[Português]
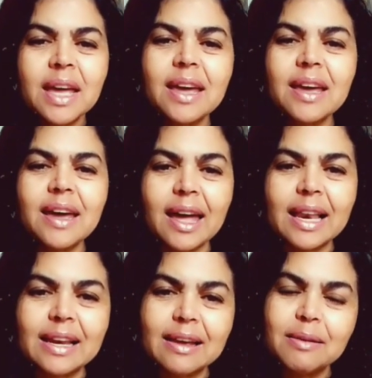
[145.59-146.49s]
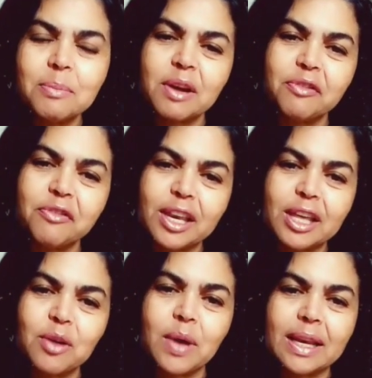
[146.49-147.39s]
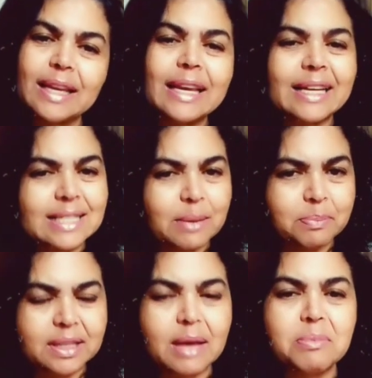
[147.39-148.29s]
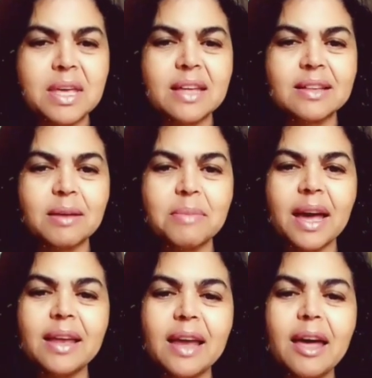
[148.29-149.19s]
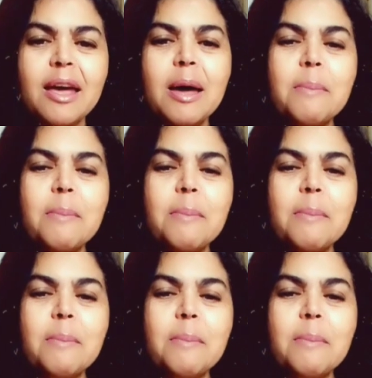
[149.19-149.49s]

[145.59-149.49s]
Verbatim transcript: e ele preferiu ali nessa pandemia também, né?